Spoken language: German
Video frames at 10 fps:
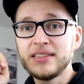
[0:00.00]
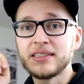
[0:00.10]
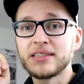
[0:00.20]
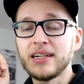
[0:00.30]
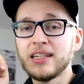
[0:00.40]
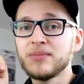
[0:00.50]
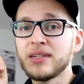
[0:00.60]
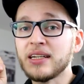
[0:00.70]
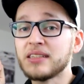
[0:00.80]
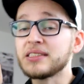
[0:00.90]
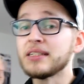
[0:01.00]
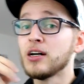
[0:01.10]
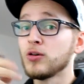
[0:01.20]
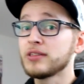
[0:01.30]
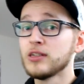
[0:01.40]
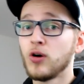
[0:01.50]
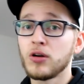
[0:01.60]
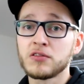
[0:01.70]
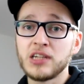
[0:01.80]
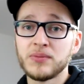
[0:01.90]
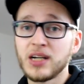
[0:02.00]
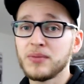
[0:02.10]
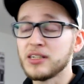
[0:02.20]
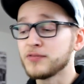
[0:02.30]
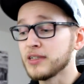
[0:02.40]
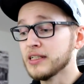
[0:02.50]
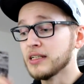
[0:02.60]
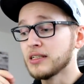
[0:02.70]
diese Teilnehmer nichts, denn auch die Hall of Shame damals fand